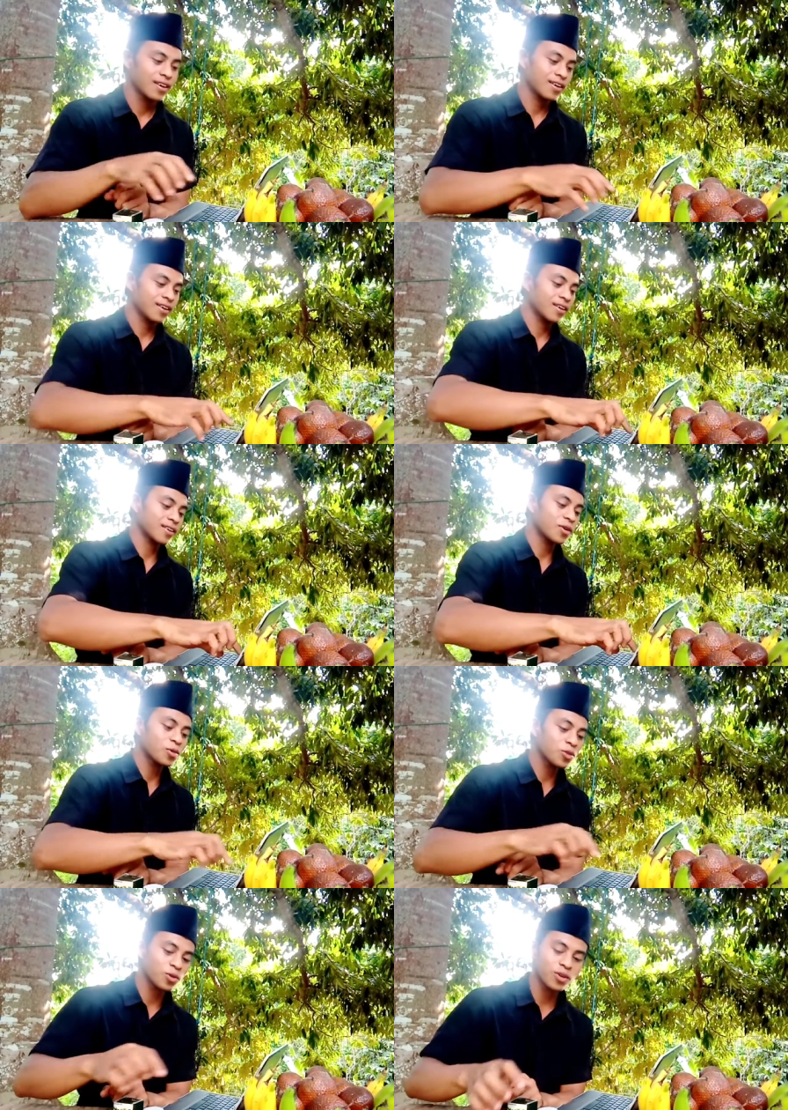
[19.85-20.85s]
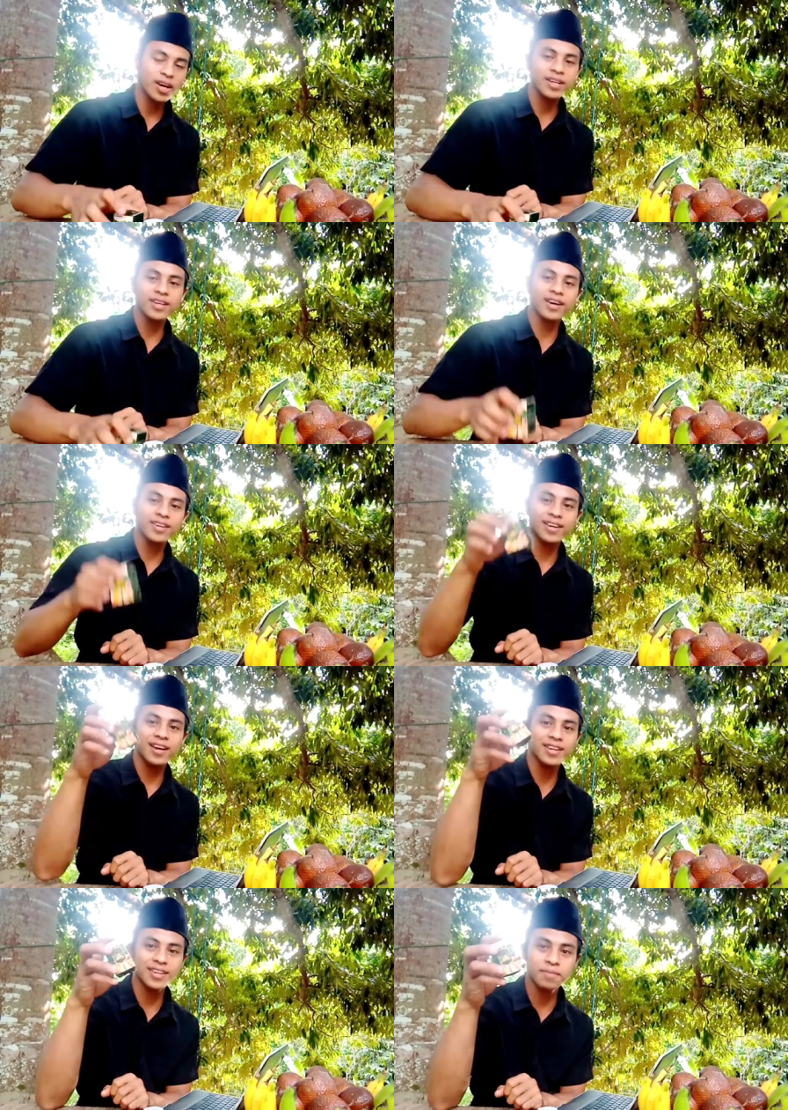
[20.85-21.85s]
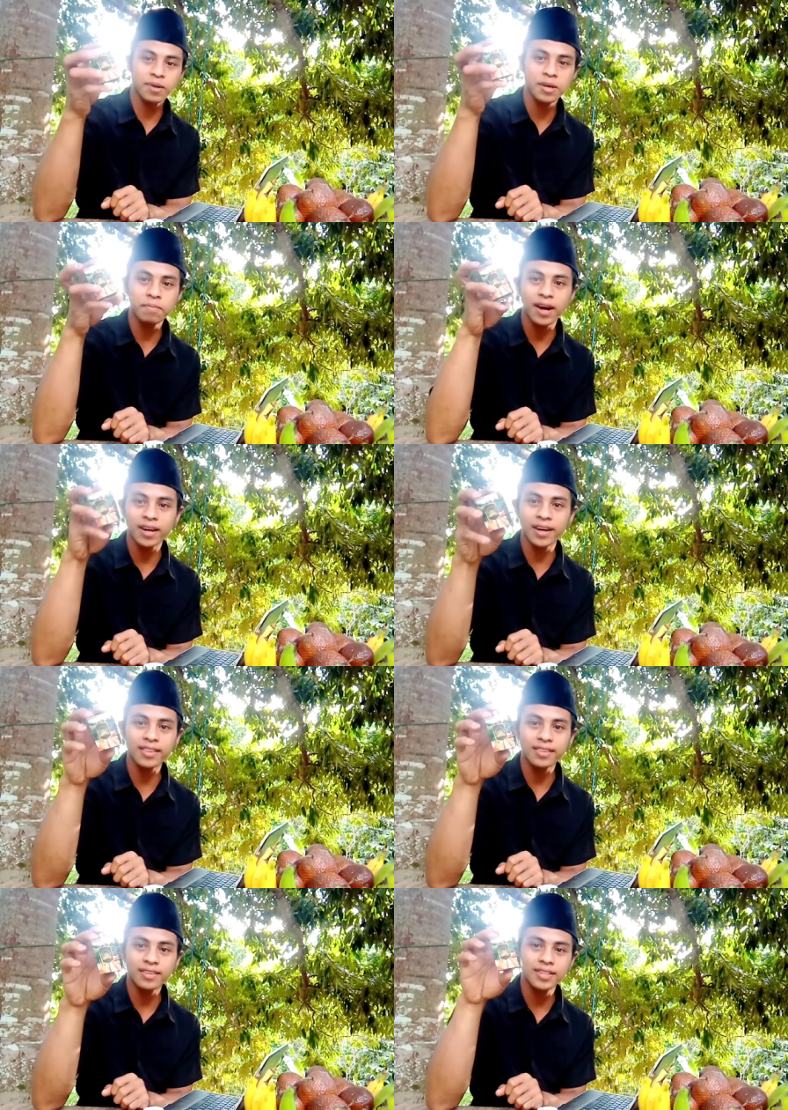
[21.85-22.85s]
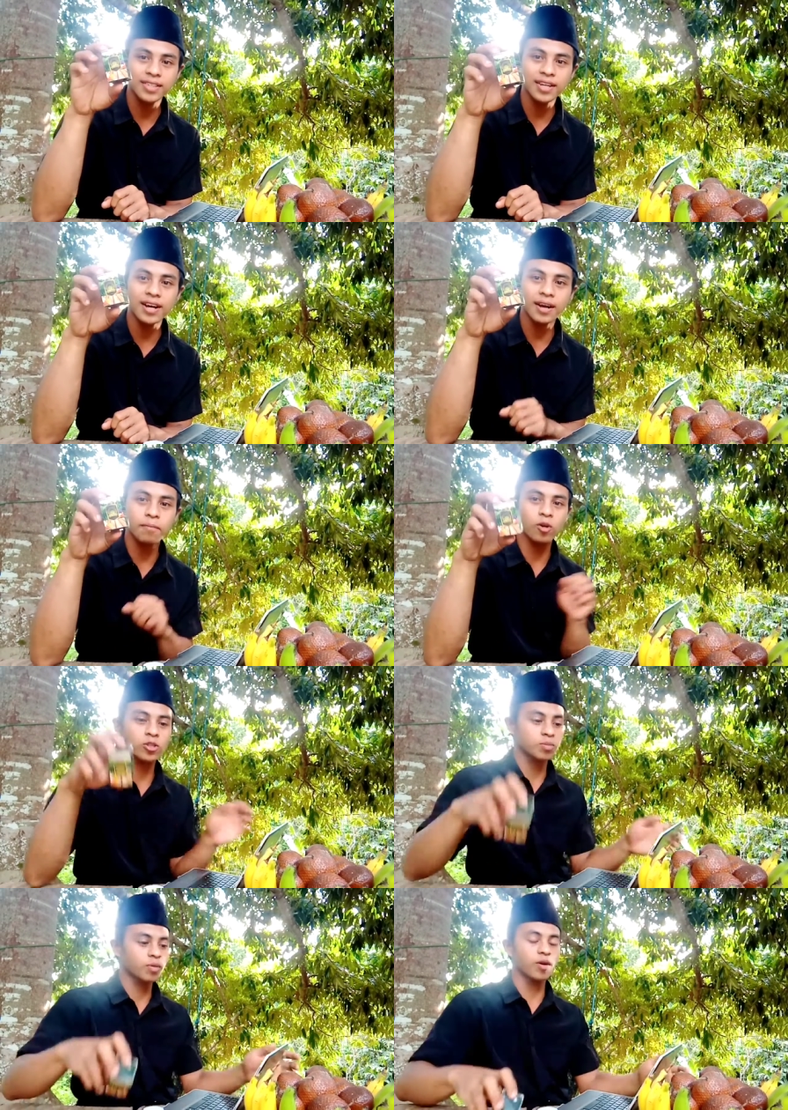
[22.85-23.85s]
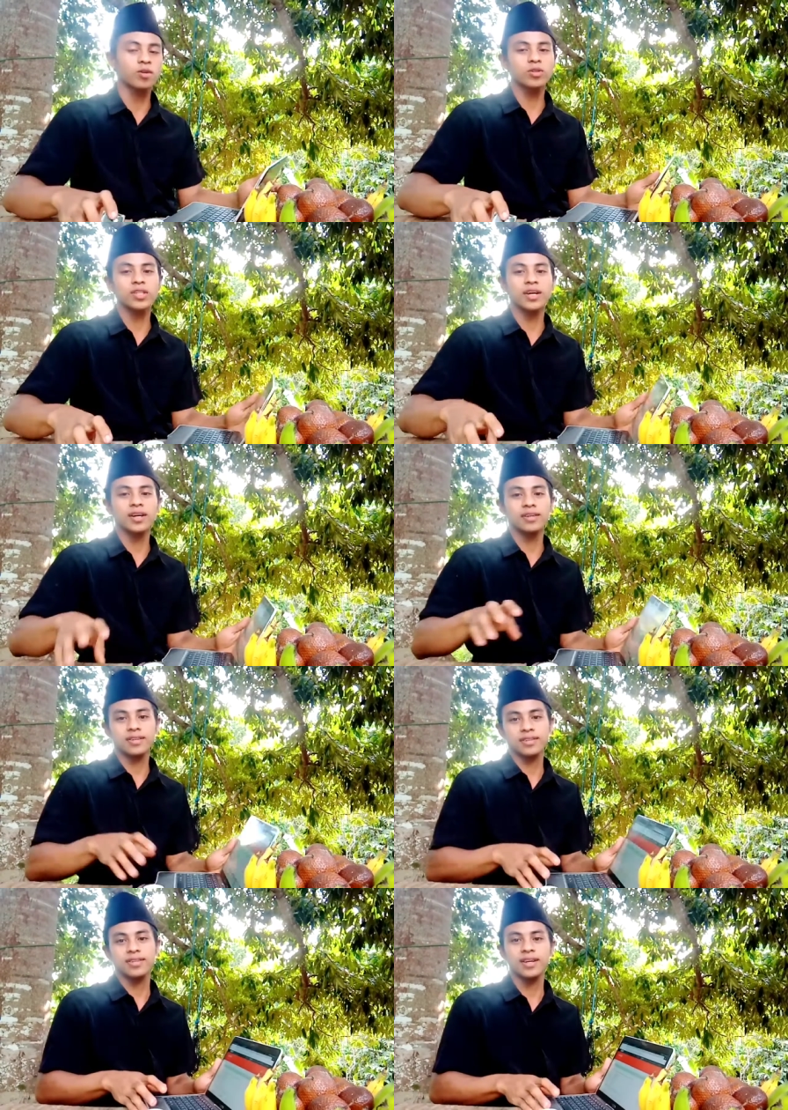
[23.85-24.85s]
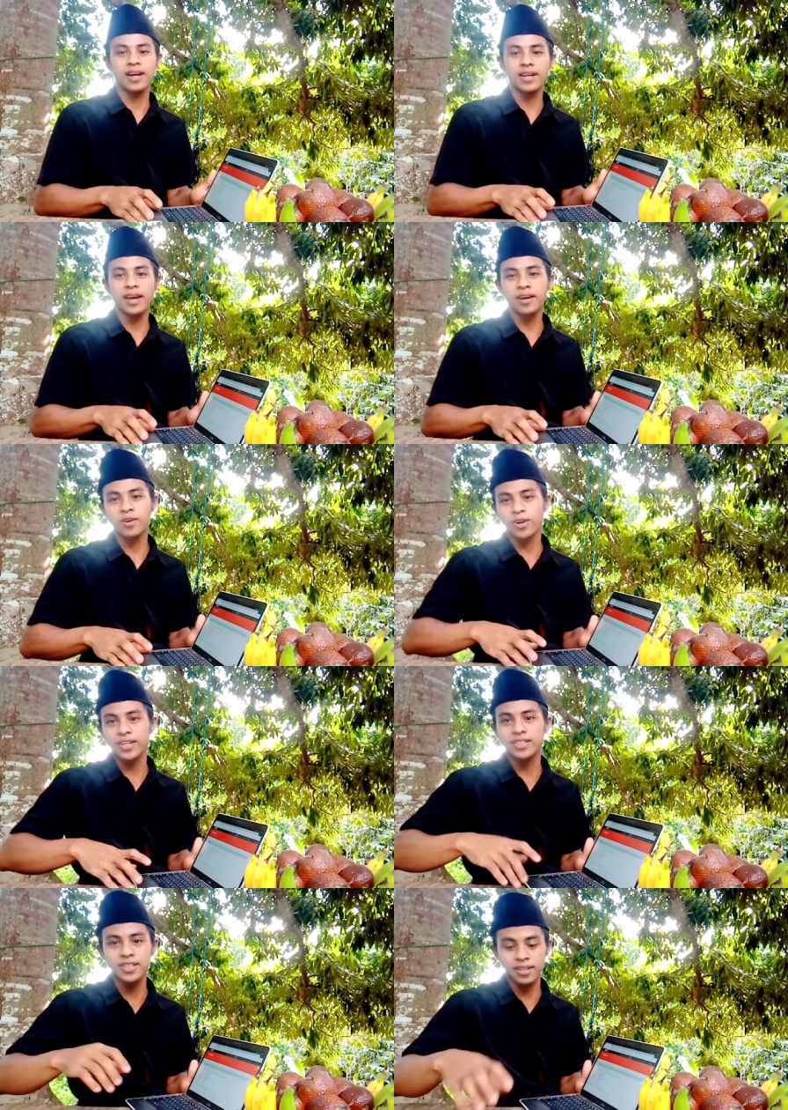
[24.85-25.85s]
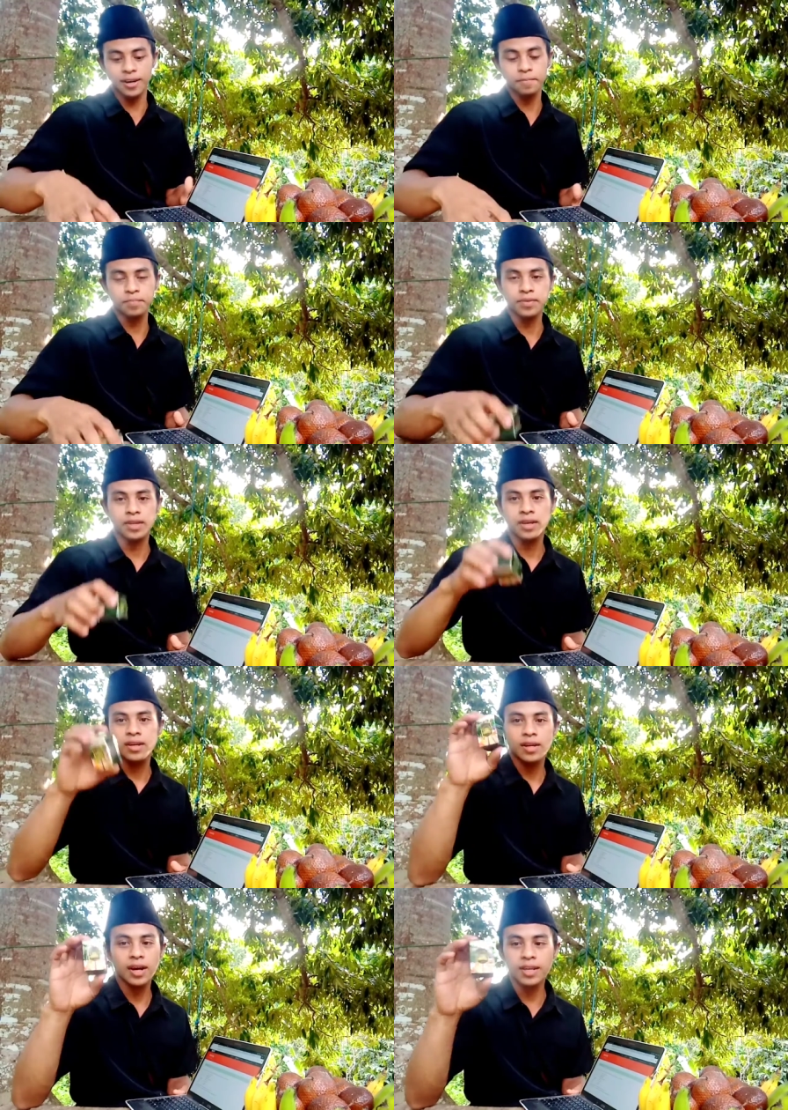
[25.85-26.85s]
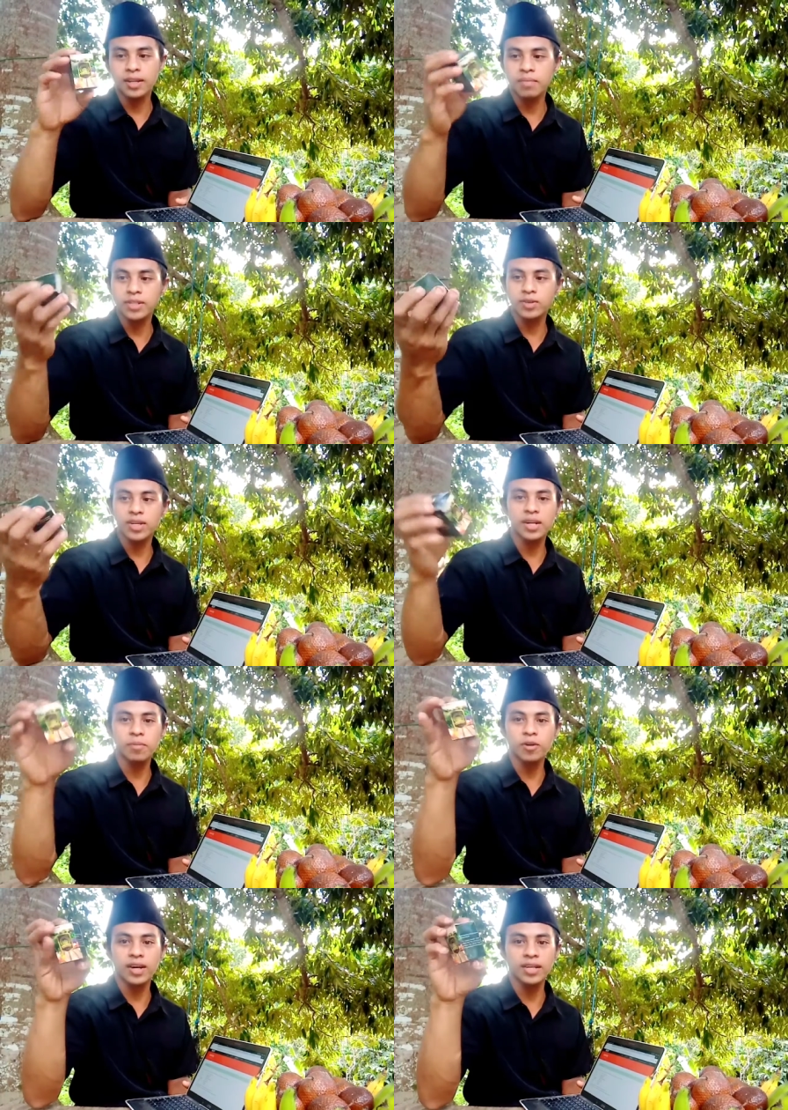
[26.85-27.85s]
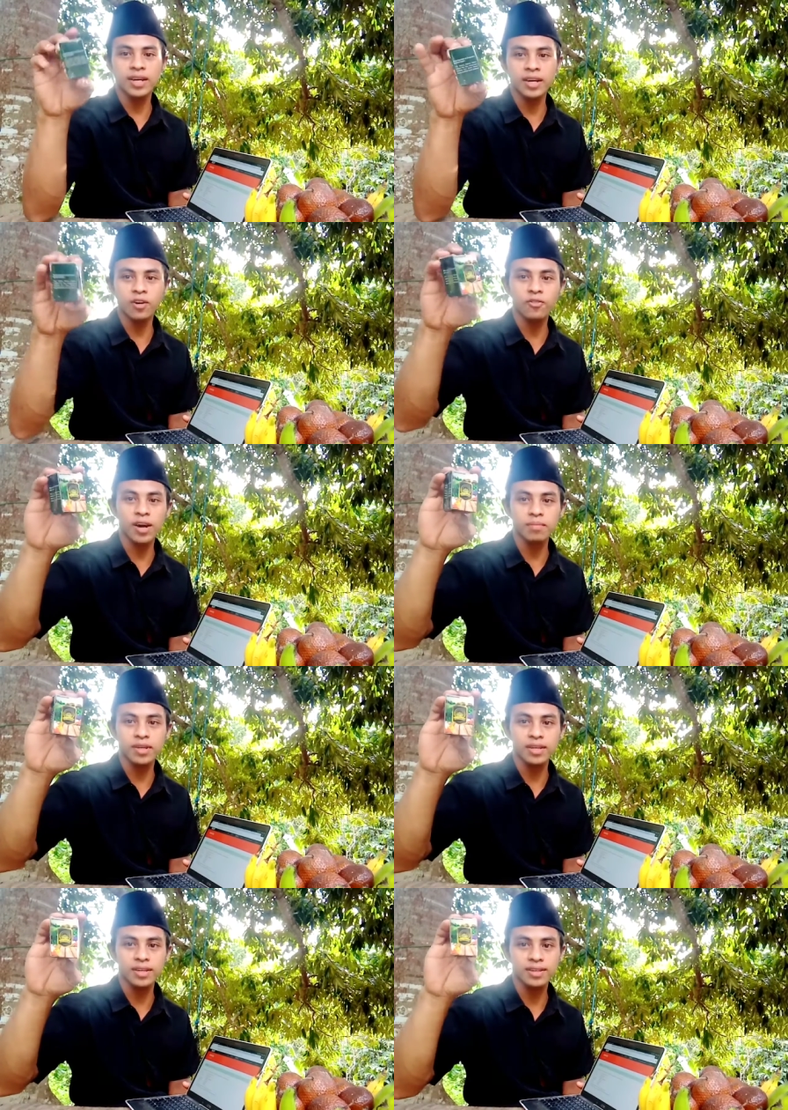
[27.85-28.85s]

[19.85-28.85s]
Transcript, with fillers: eh, keuntungan ya dari beli paket di sini ada bonus-bonus ya dari eco racing ya nah termasuk ini produknya eco farming